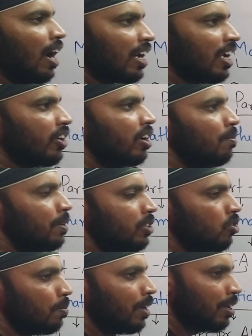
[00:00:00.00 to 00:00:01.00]
आगे आने
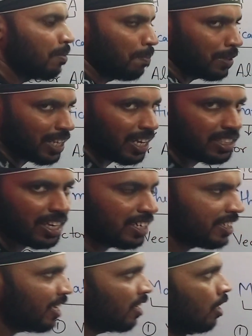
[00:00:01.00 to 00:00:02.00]
वीडियो में बताया जाएगा
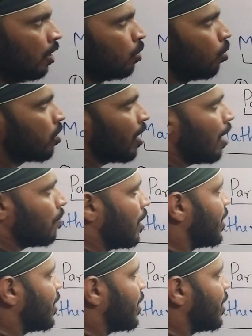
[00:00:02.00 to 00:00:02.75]
ठीक टोटल आपका